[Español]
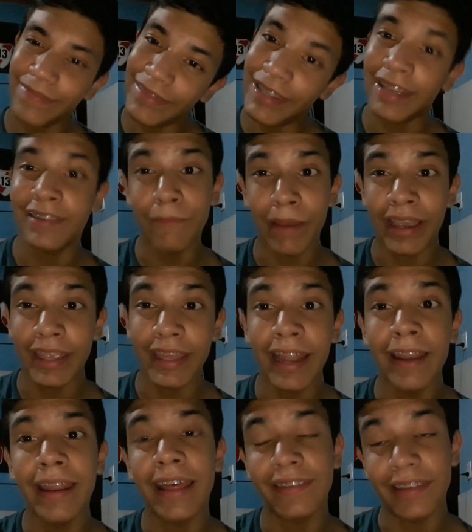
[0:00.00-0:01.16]
Ya se
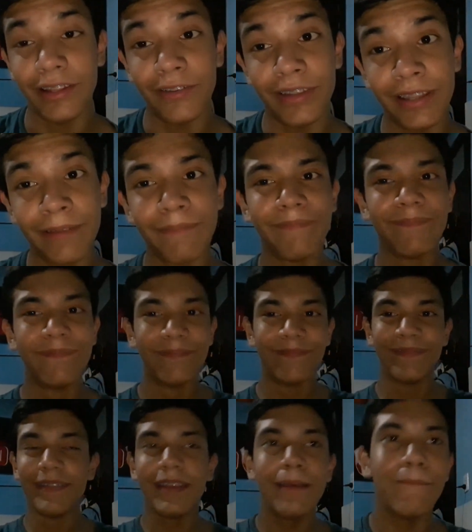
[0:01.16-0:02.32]
imaginan hacia dónde.
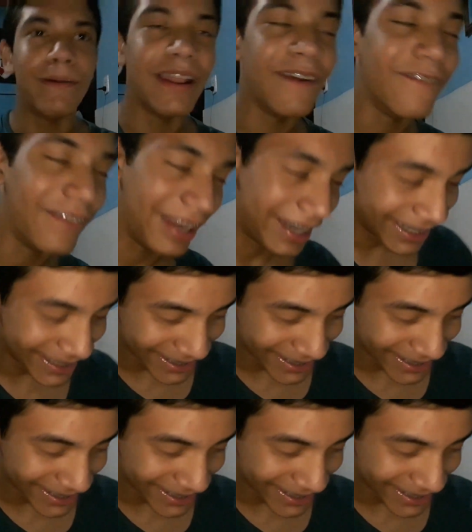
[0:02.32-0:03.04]
Pero en fin.